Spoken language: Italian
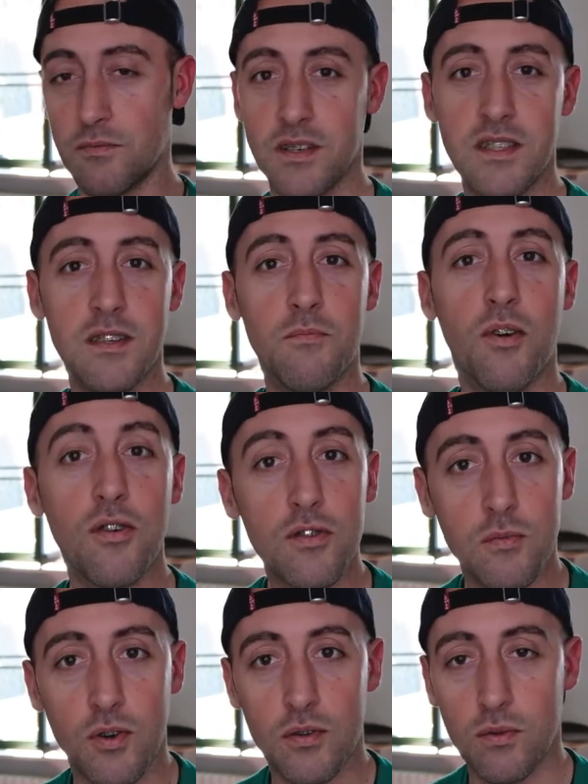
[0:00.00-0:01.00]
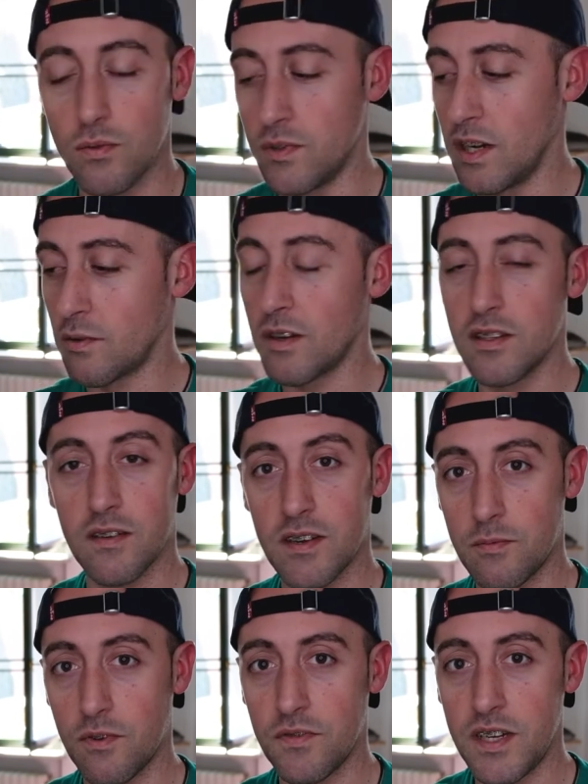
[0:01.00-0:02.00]
Quindi molto molto utile. Quando
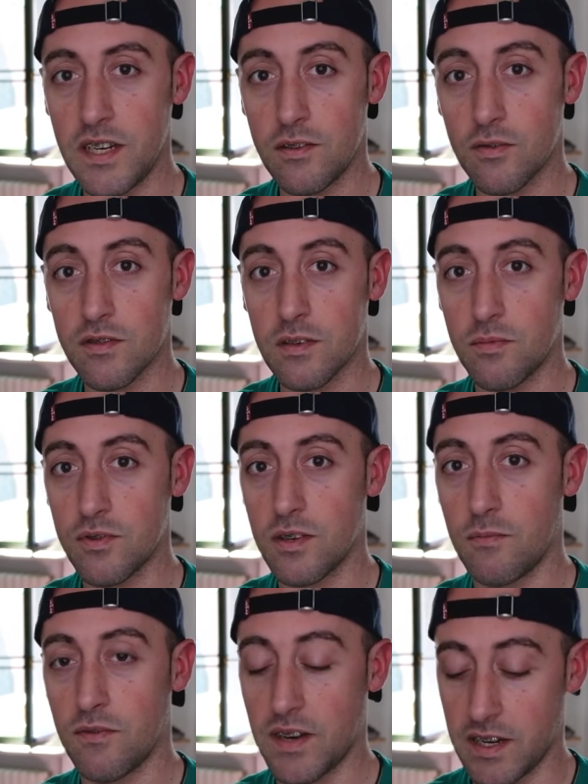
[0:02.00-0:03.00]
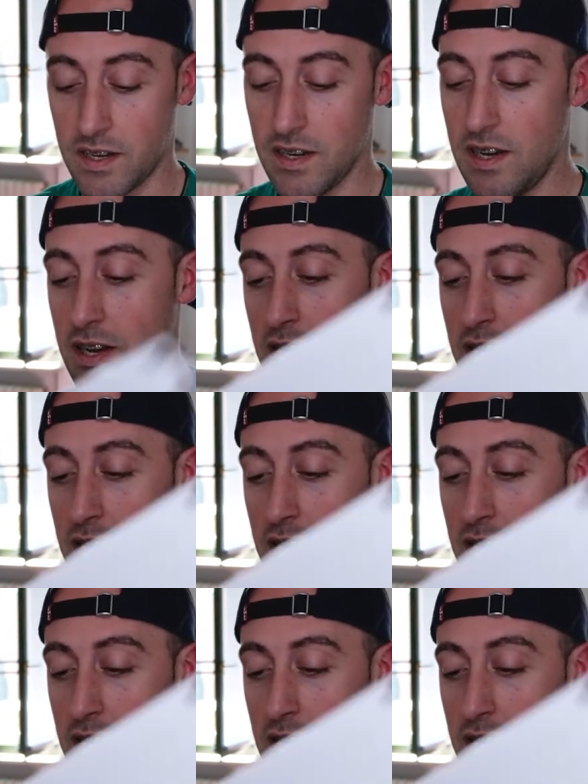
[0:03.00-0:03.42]
avremo finito cosa possiamo fare?